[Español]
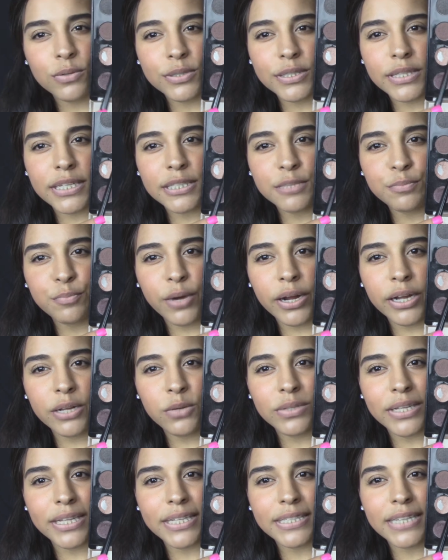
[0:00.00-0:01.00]
ustedes
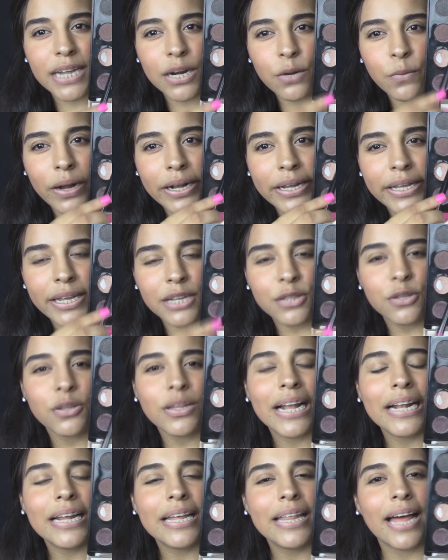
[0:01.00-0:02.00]
pueden utilizar cualquier
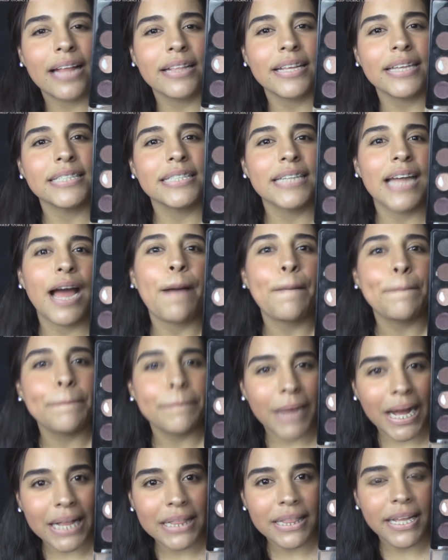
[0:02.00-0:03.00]
tonalidad que sea
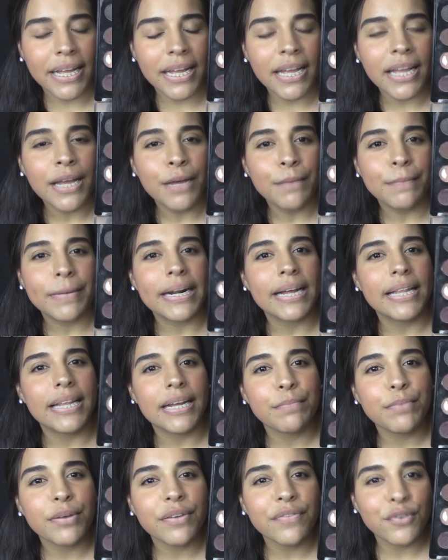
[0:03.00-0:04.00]
mate para
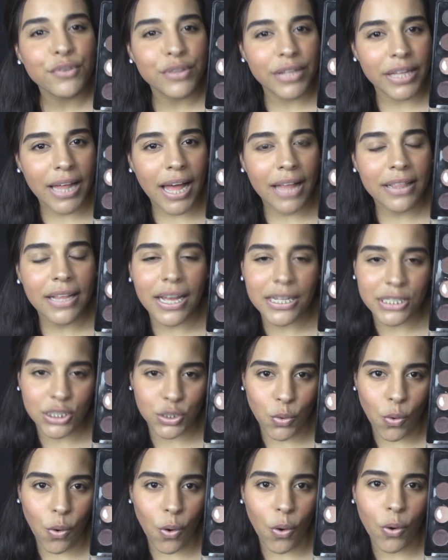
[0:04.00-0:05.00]
dar profundidad a
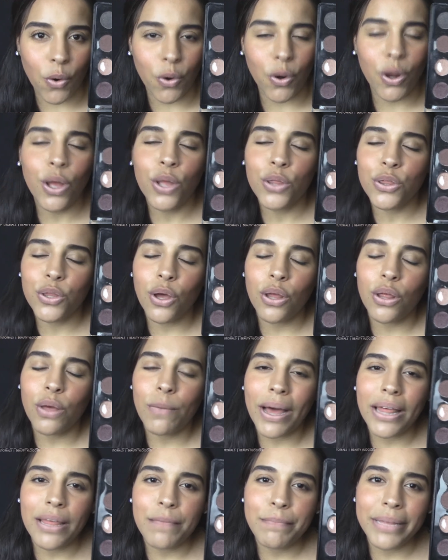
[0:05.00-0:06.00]
su ojo.
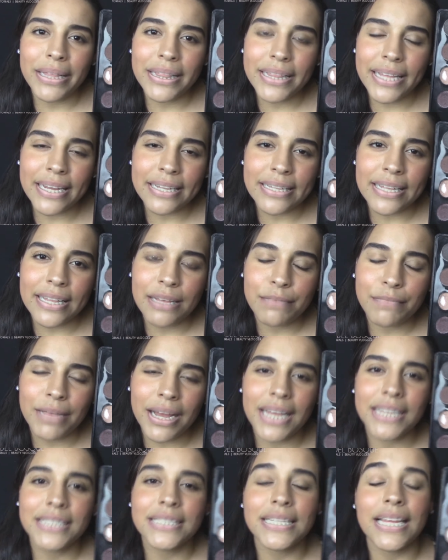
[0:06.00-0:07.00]
Todo va a depender nada
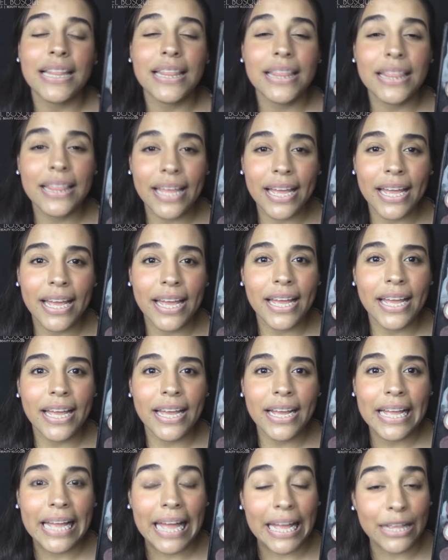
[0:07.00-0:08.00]
más
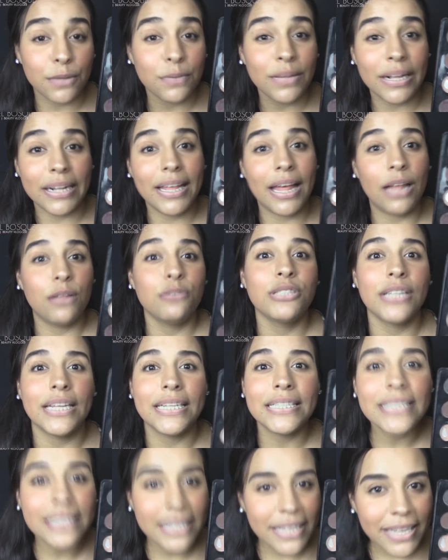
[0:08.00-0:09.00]
de qué tonalidad
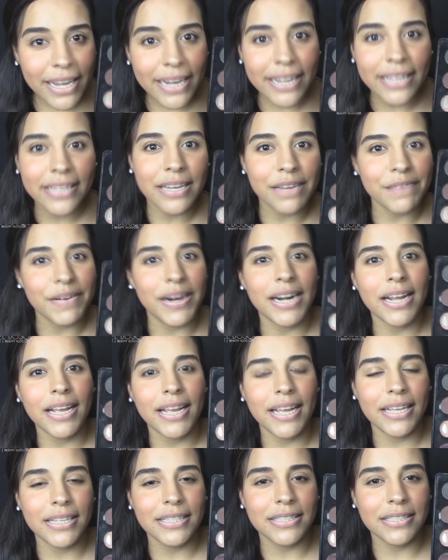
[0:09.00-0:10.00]
ustedes quieren llevar
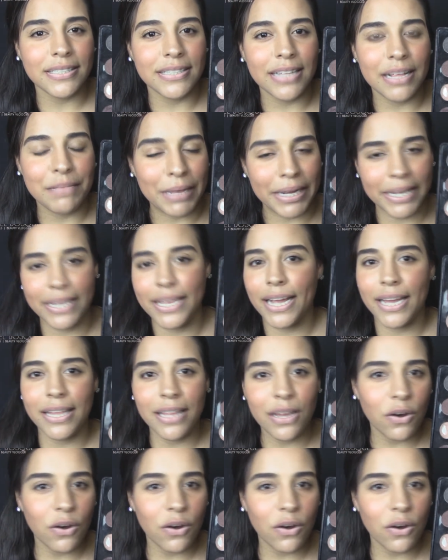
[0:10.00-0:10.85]
en el maquillaje de